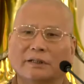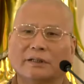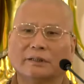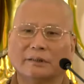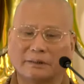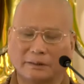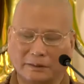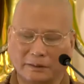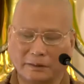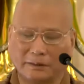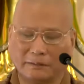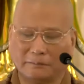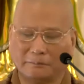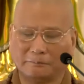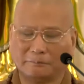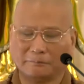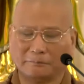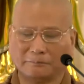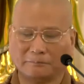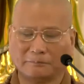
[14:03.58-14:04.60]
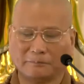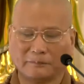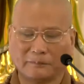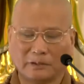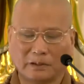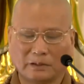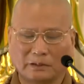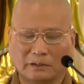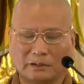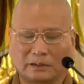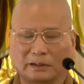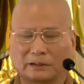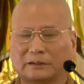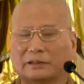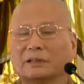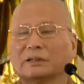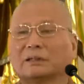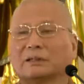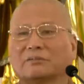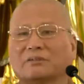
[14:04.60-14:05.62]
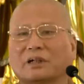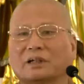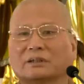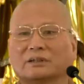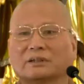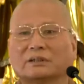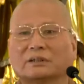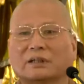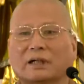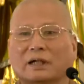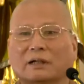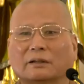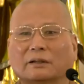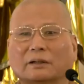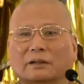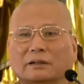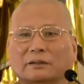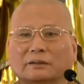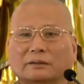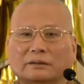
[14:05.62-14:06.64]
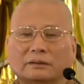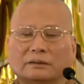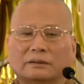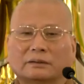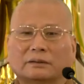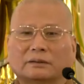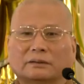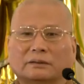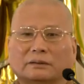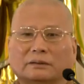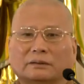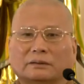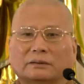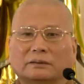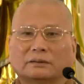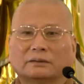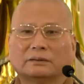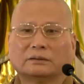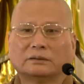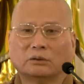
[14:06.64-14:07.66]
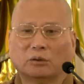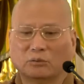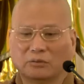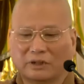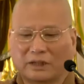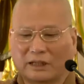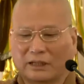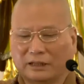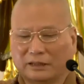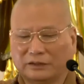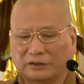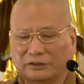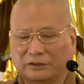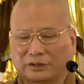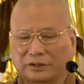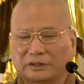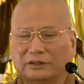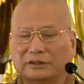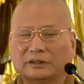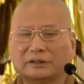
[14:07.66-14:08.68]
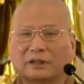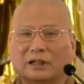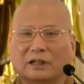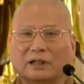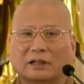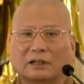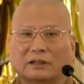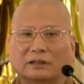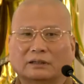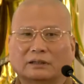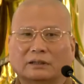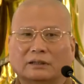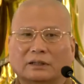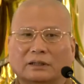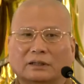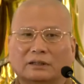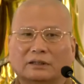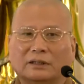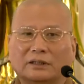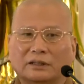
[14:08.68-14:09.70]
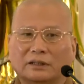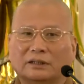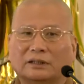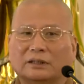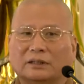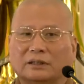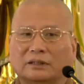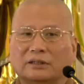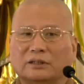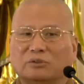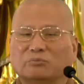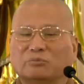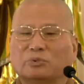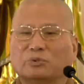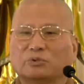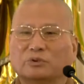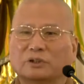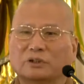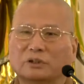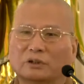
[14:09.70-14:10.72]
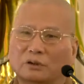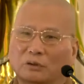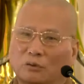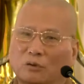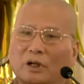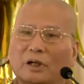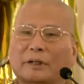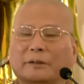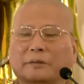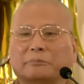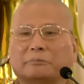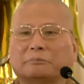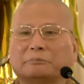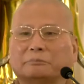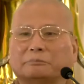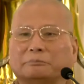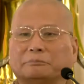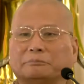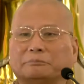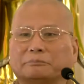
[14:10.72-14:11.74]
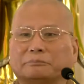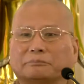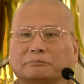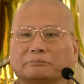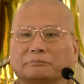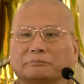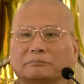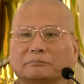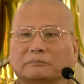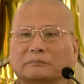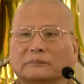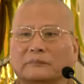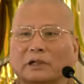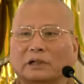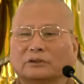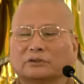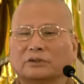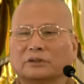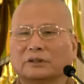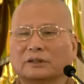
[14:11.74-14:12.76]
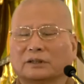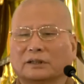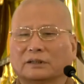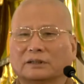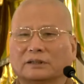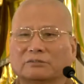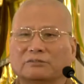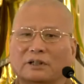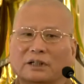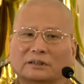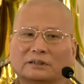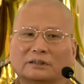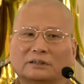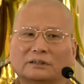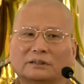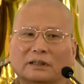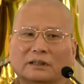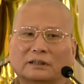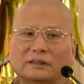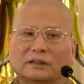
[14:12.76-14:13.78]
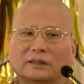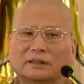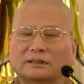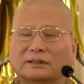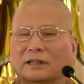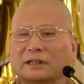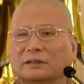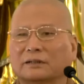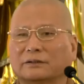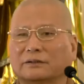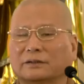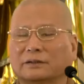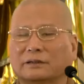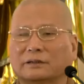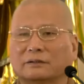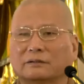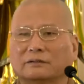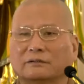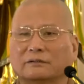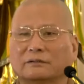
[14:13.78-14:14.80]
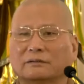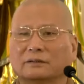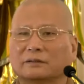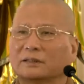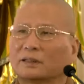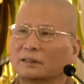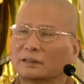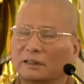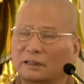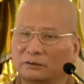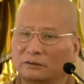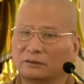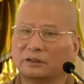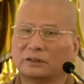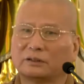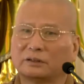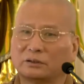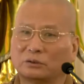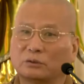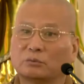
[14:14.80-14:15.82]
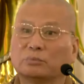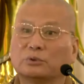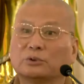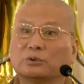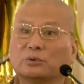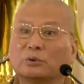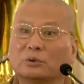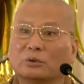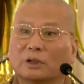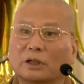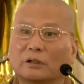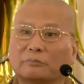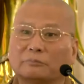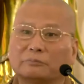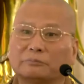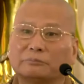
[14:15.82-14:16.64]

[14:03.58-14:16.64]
练啊，啊，这样的方式啊，我们来学习啊，啊，提升进步会很快啊，所以那些法师啊，大概三个月上台都讲的都不错了。